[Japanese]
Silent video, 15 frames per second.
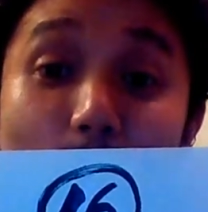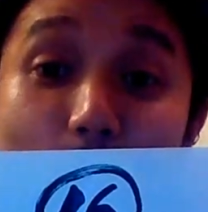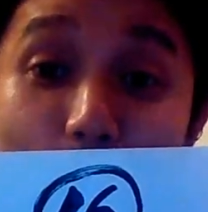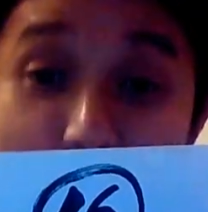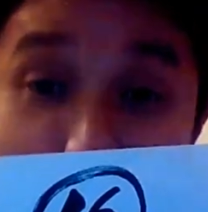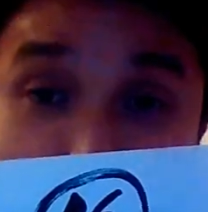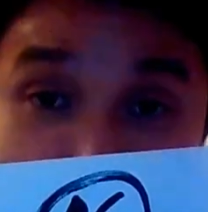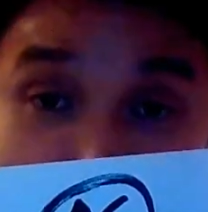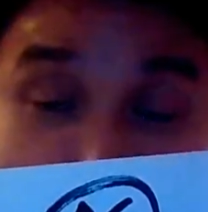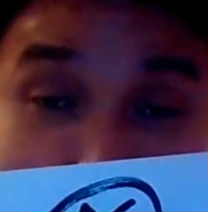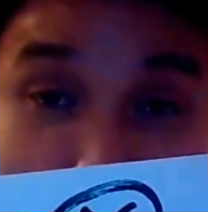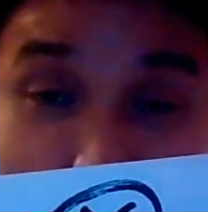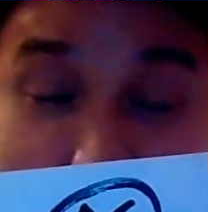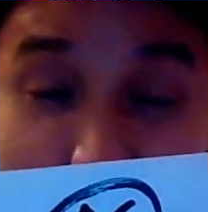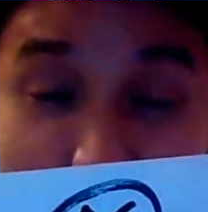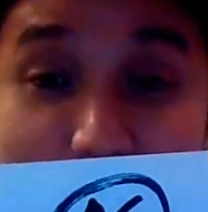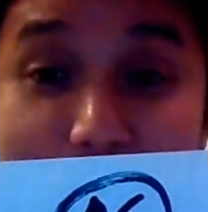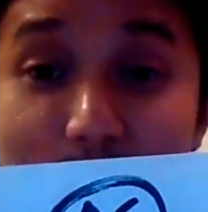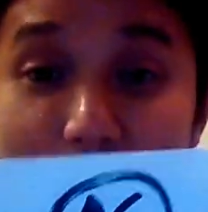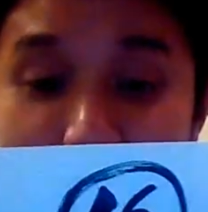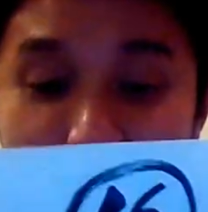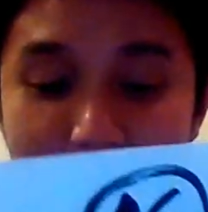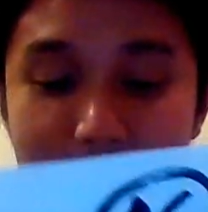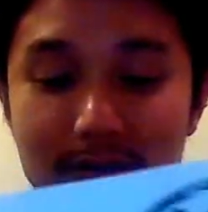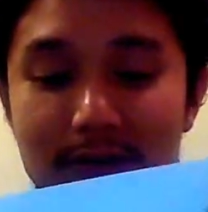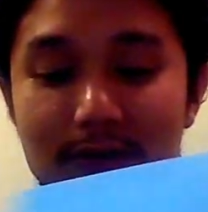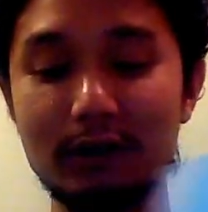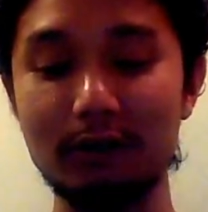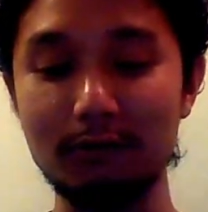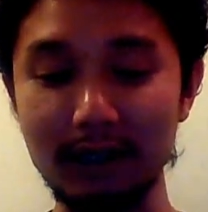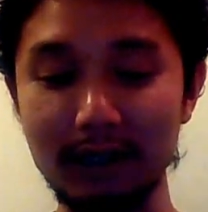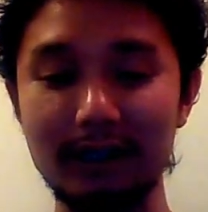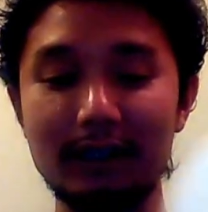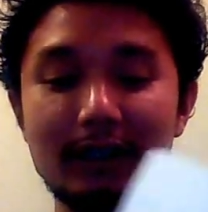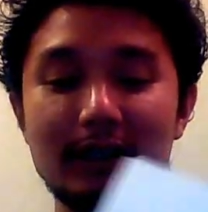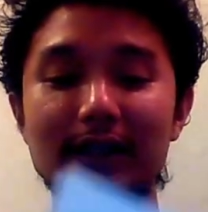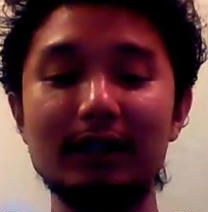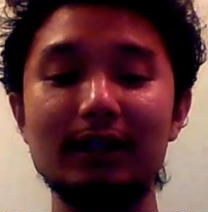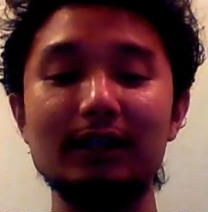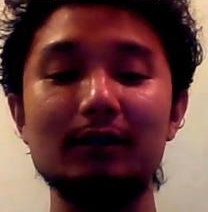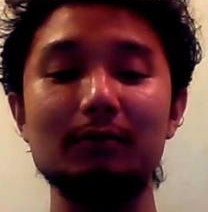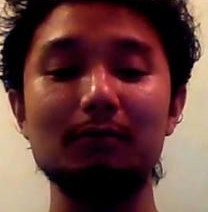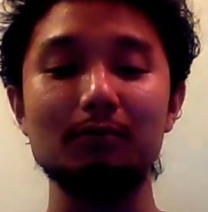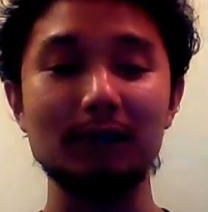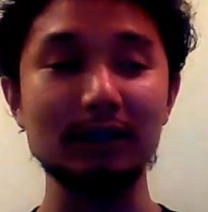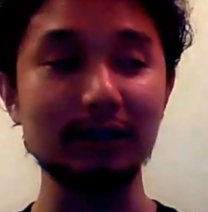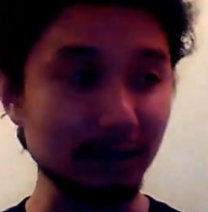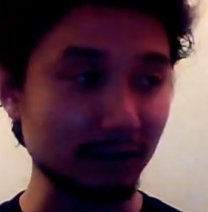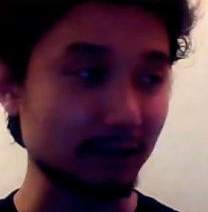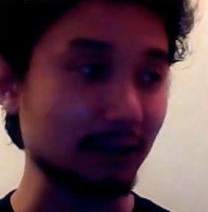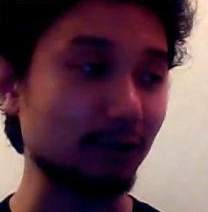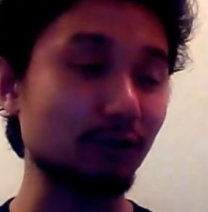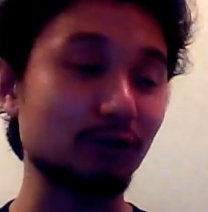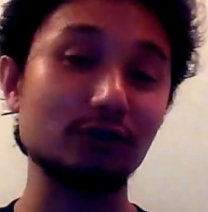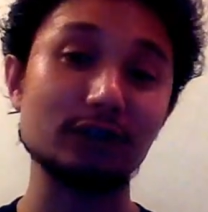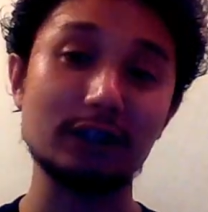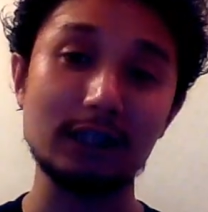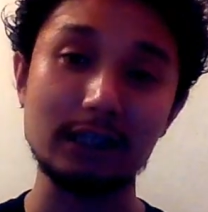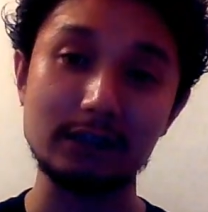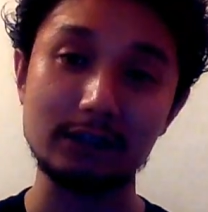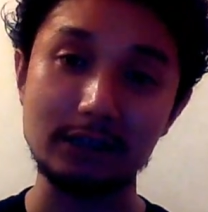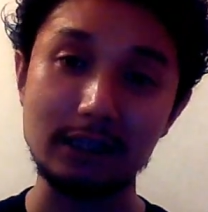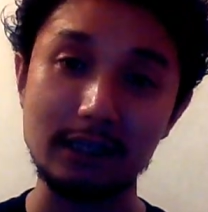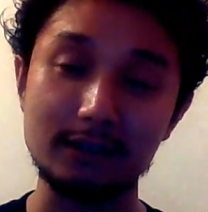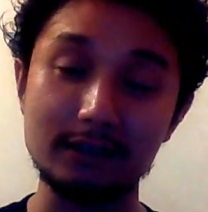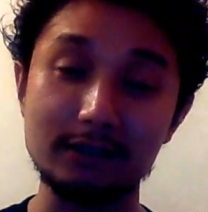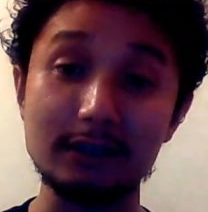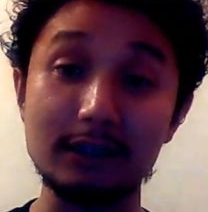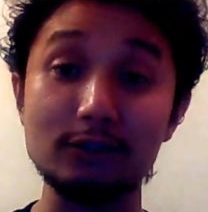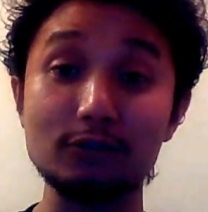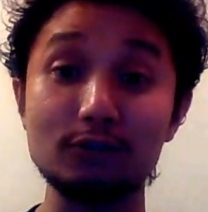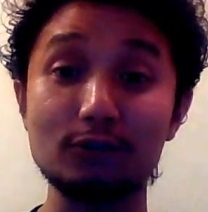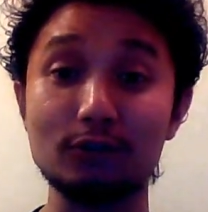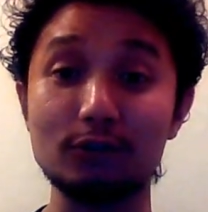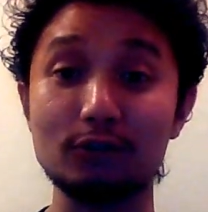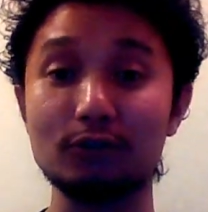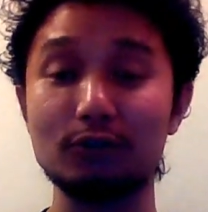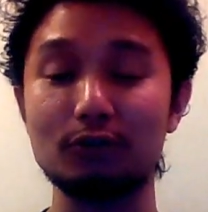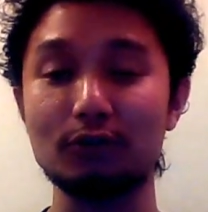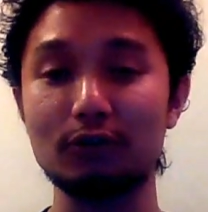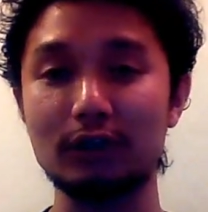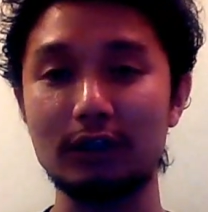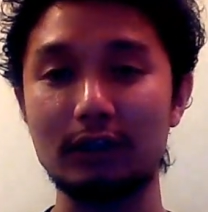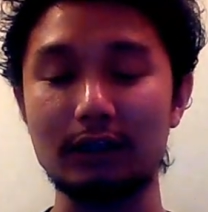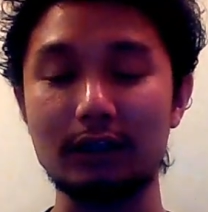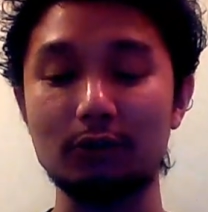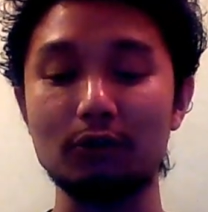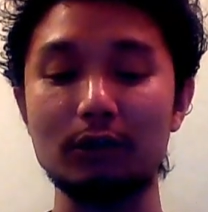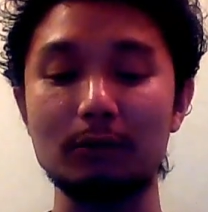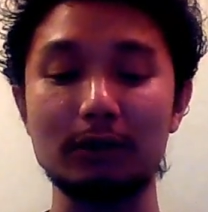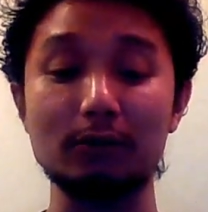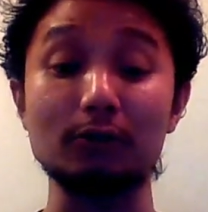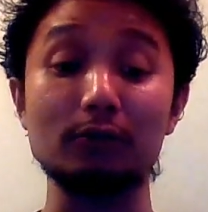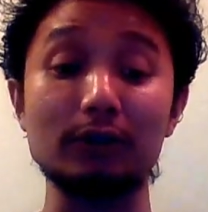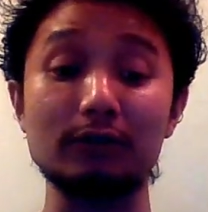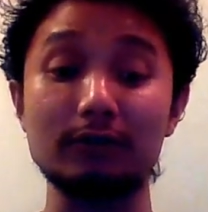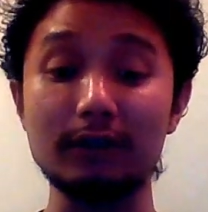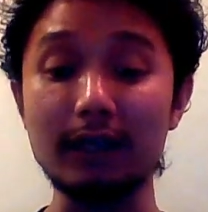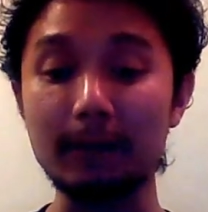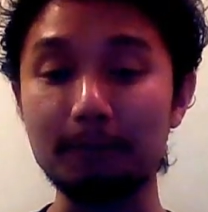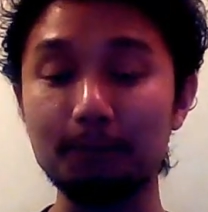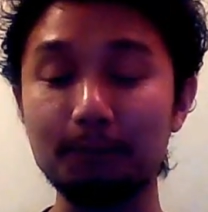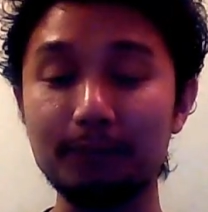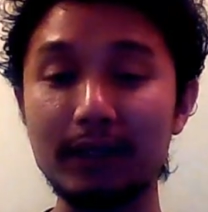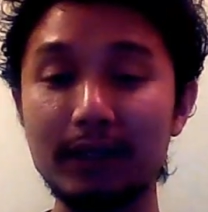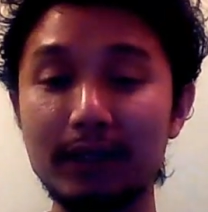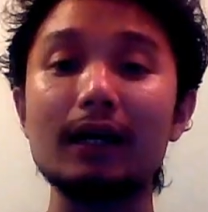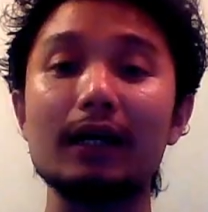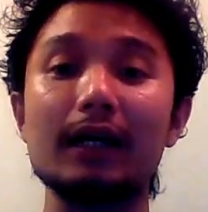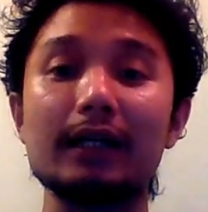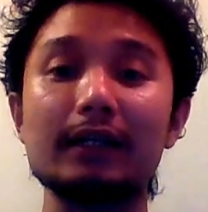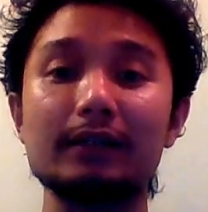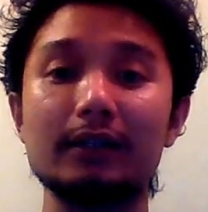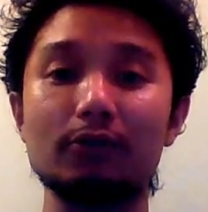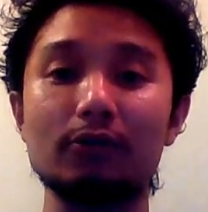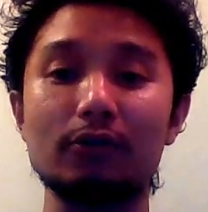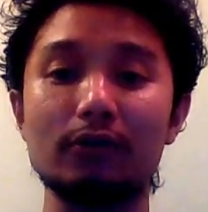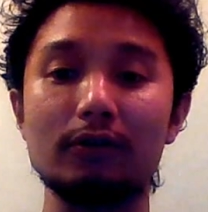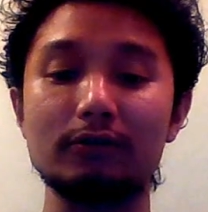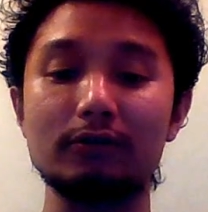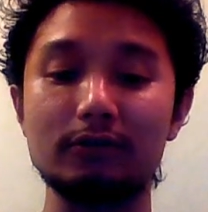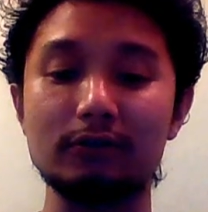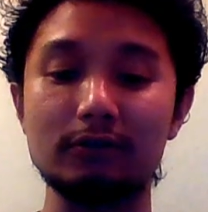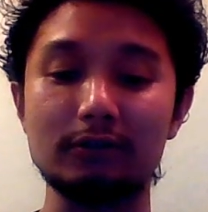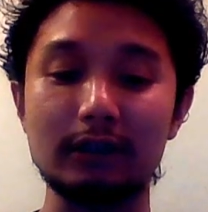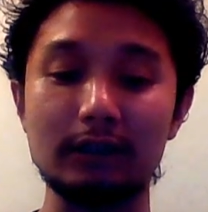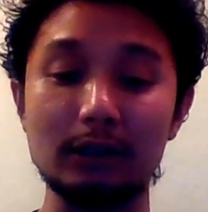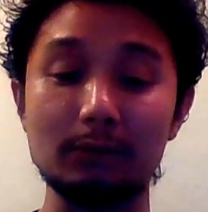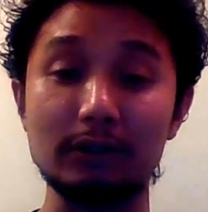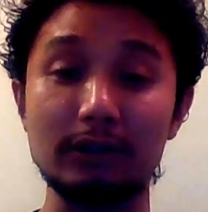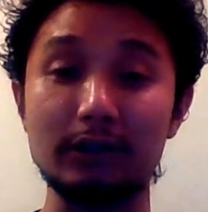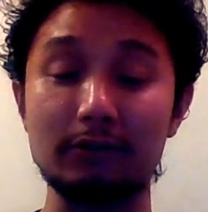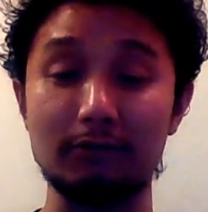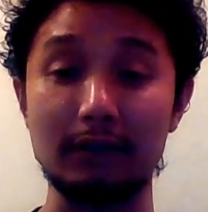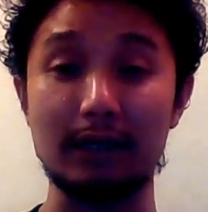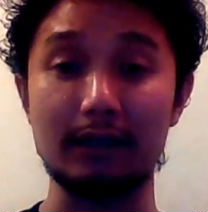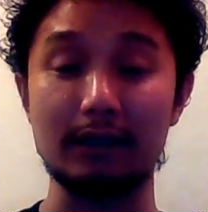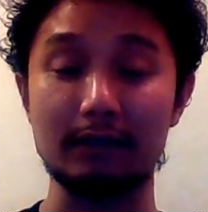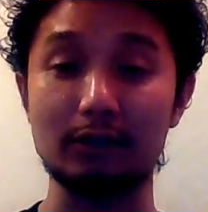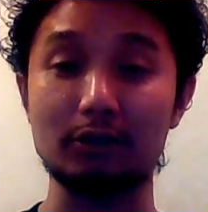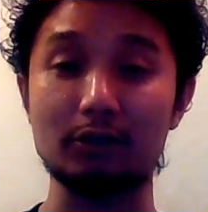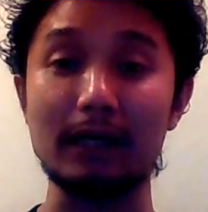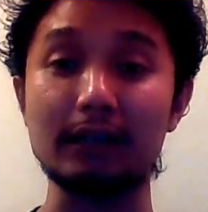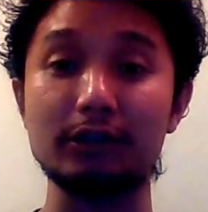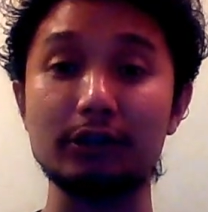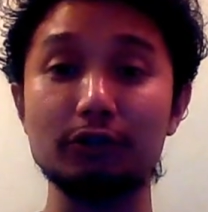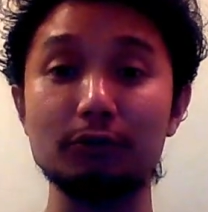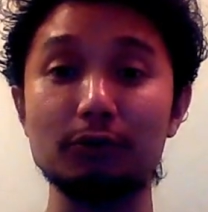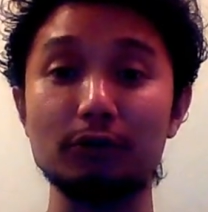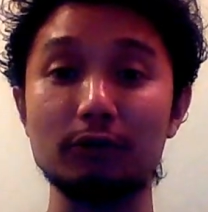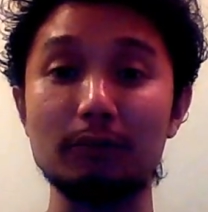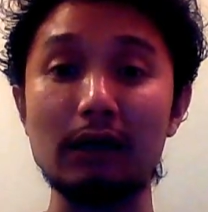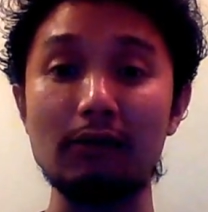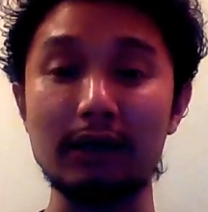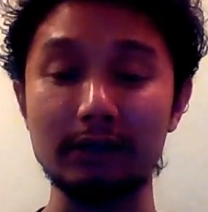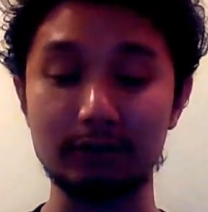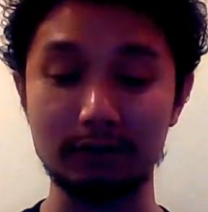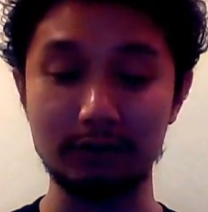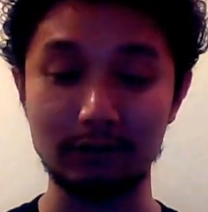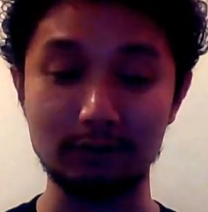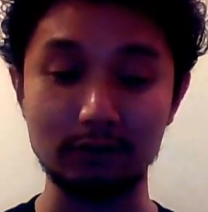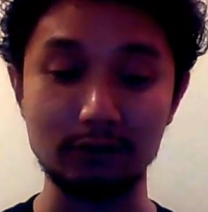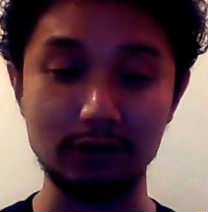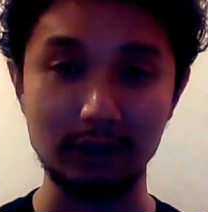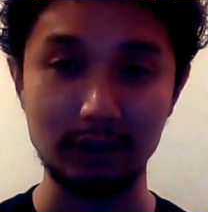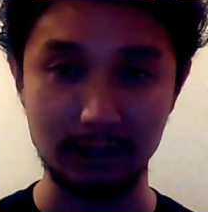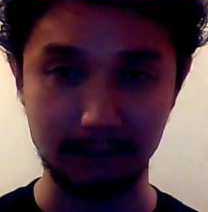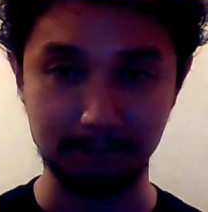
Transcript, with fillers: 遅くということです。これは、まさに施術に関して、施術をするときに、例えばそうですね、相手の、何でもいいですわ。例えば足首を回すっていうときに、